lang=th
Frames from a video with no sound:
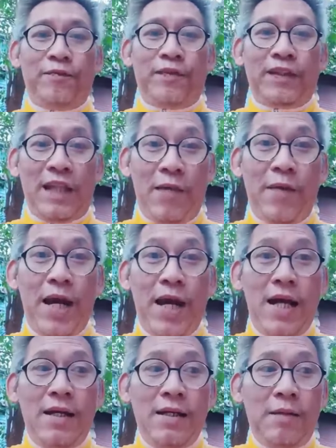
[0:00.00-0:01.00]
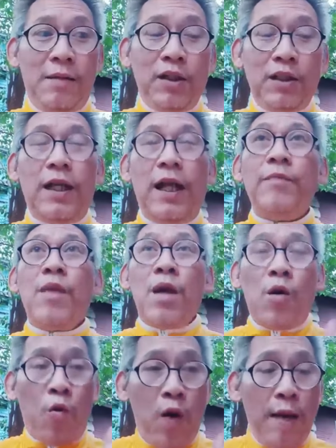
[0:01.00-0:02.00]
ใช่ไหมเพราะฉะนั้น
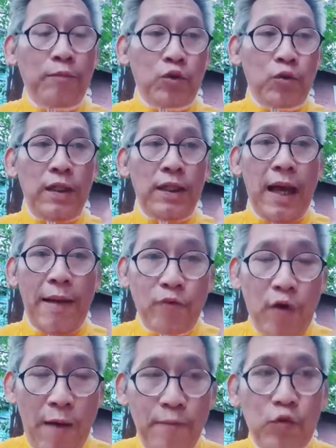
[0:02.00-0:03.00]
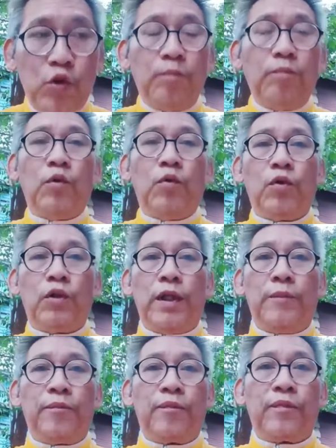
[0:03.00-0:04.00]
ความสวยงามความสมบูรณ์เนี่ย
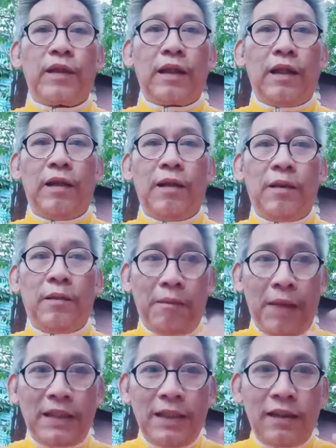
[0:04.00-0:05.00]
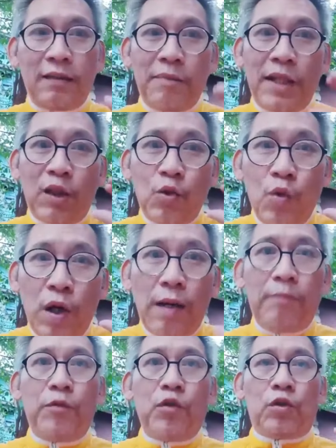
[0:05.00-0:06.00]
มันจึงเป็นตัวกำ
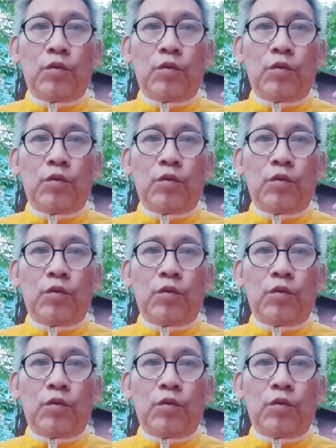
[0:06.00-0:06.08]
หนด